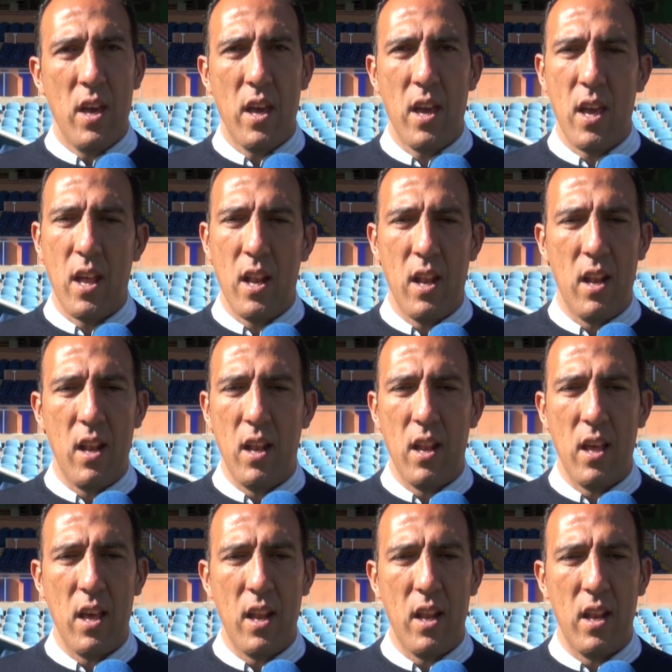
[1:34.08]

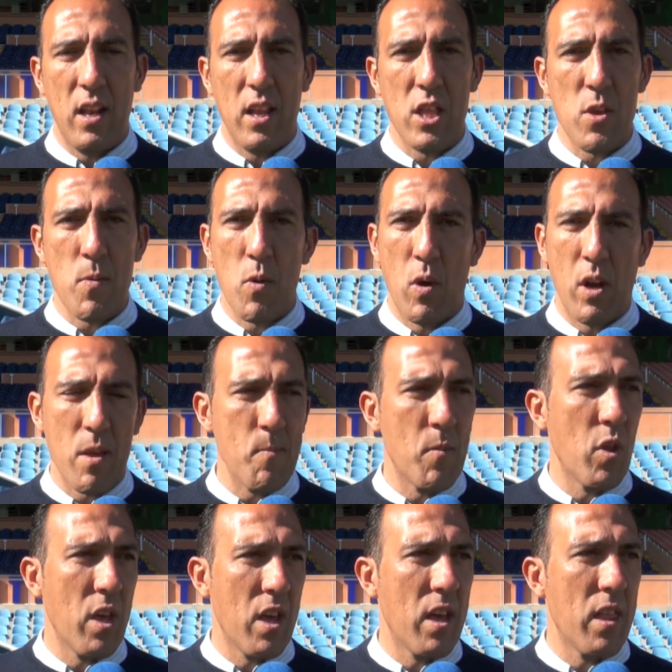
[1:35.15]
el,
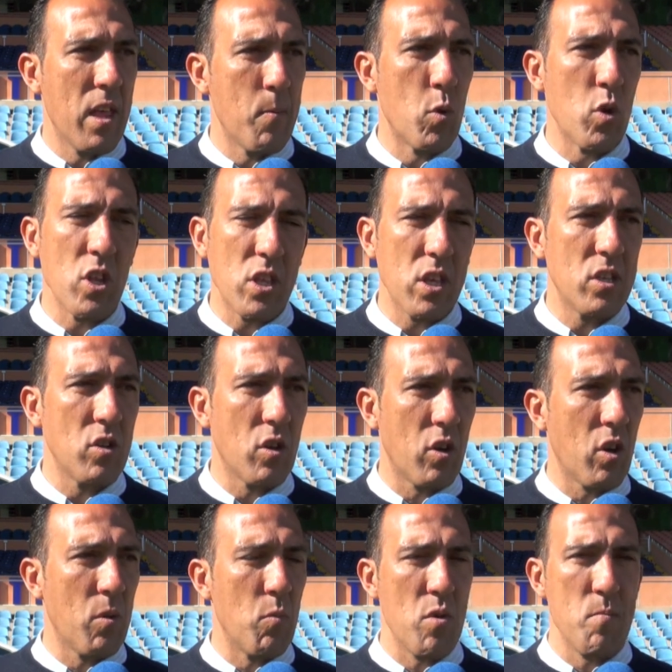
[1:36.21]
individualismo de, Munitis, yo
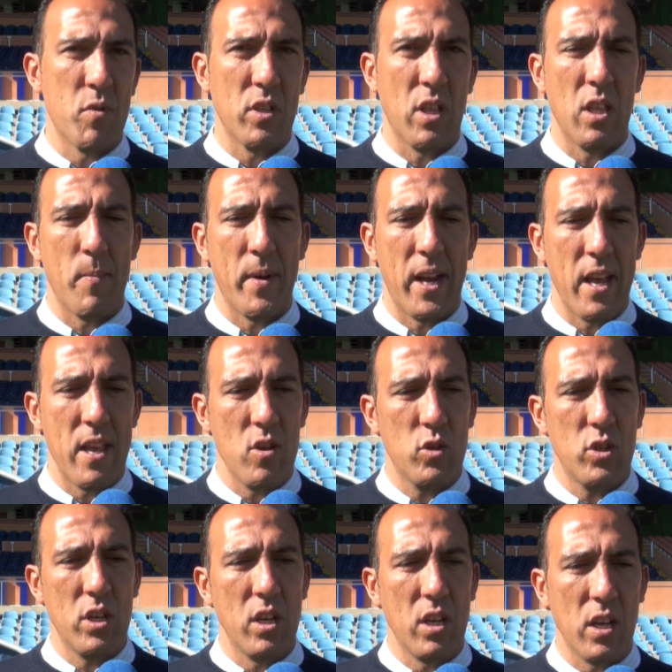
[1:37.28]
creo que es muy importante para
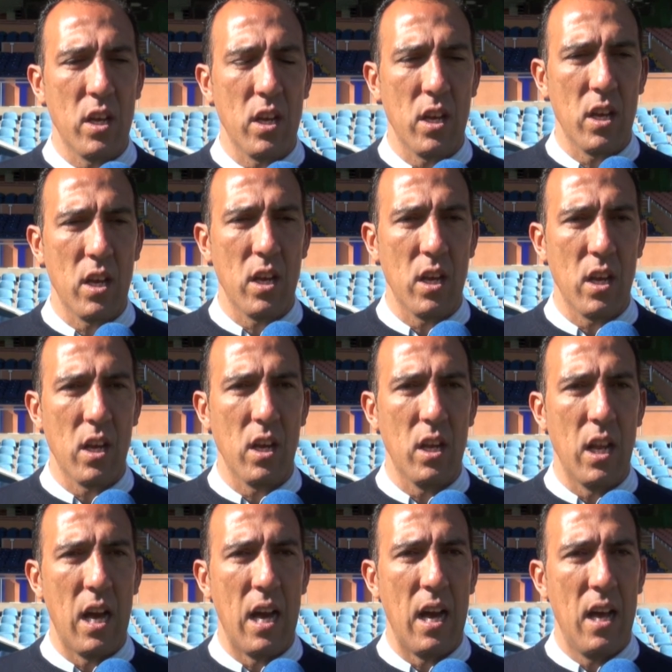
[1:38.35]
ellos y,
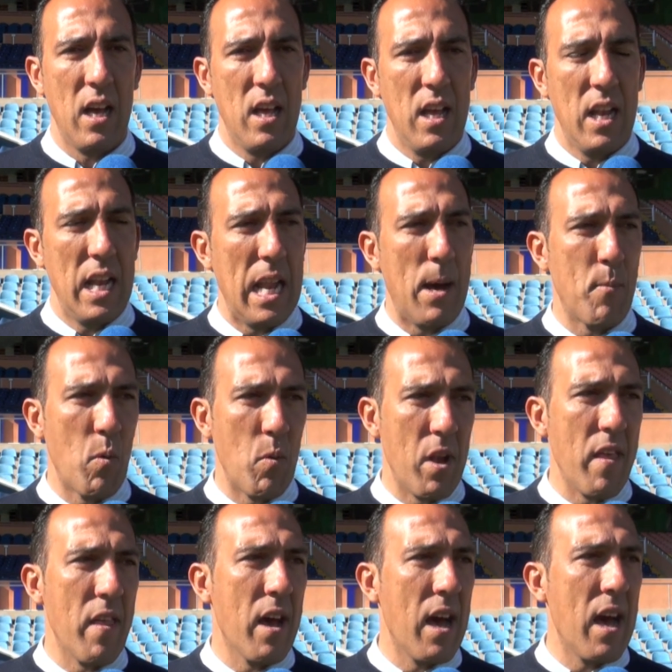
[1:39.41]
la,
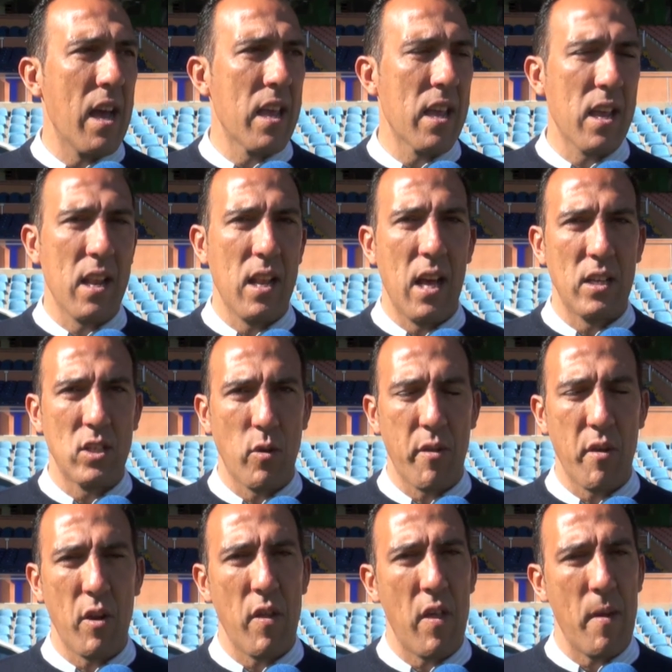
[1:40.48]
movilidad y las
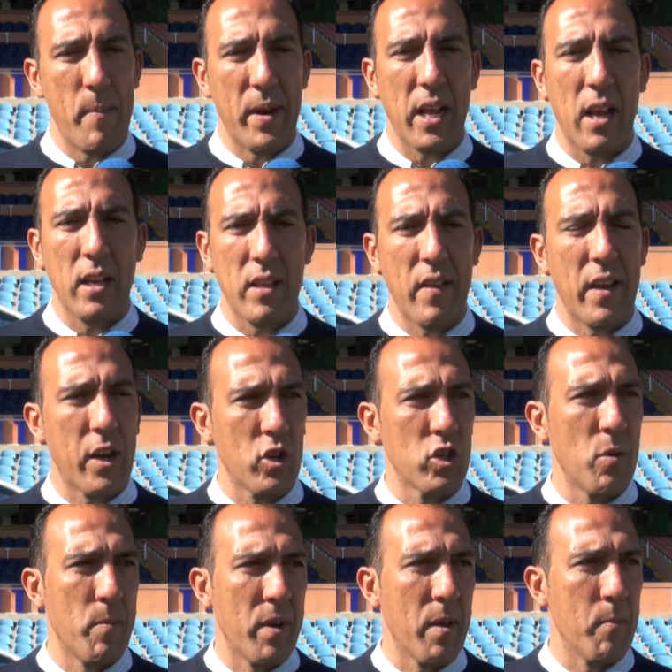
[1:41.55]
opciones de desmarque que te da
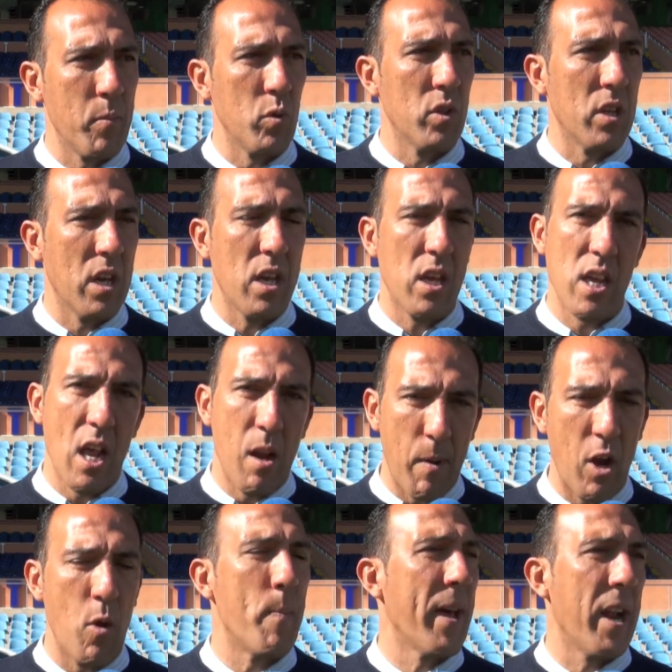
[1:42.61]
Rosenberg en punta. ¿eh? Y el
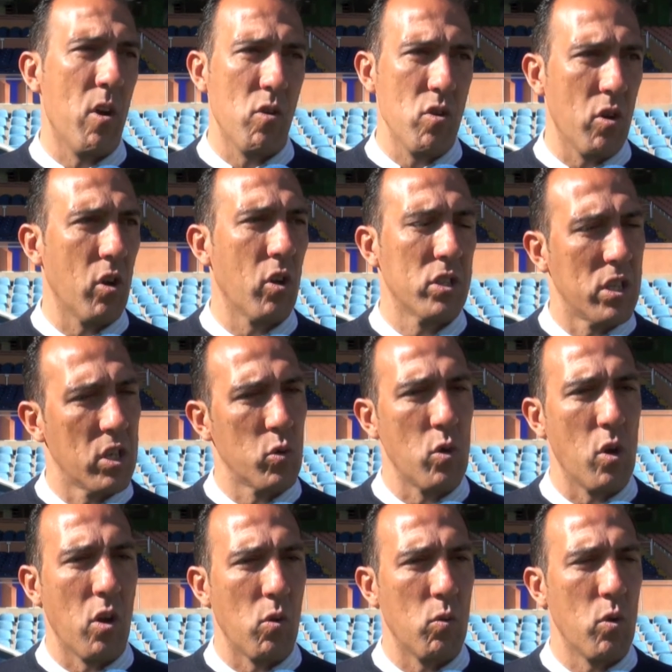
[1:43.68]
balón parado, yo creo que este es
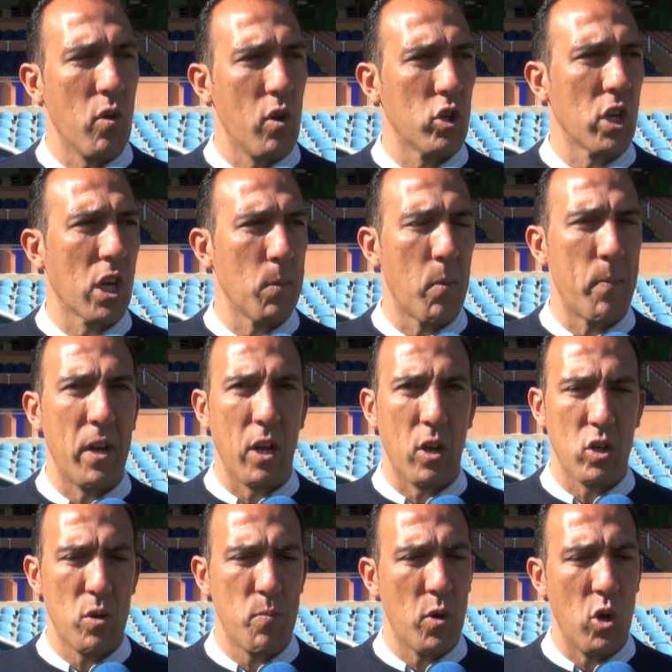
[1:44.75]
uno, uno de los equipos
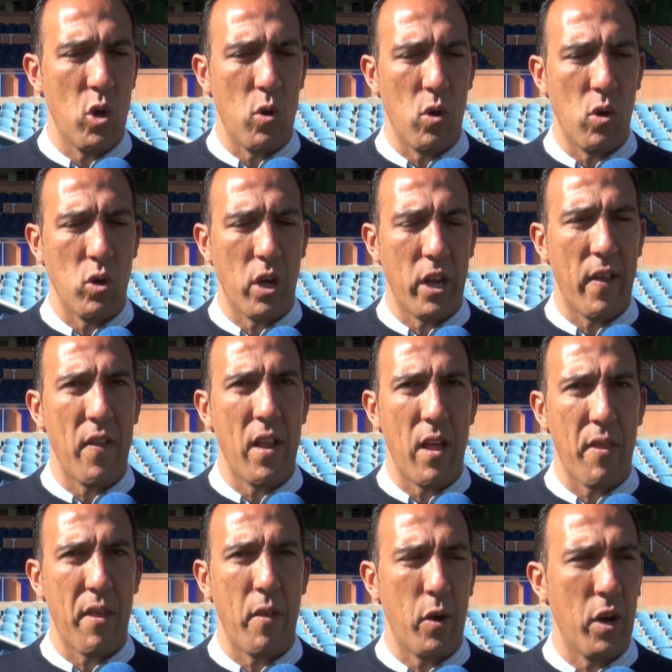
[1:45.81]
peligrosos por los grandes
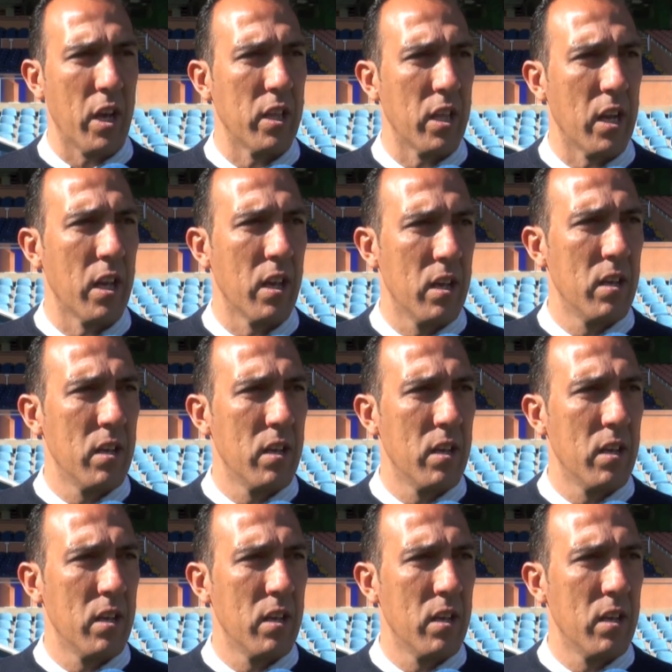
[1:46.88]
lanzadores que tiene.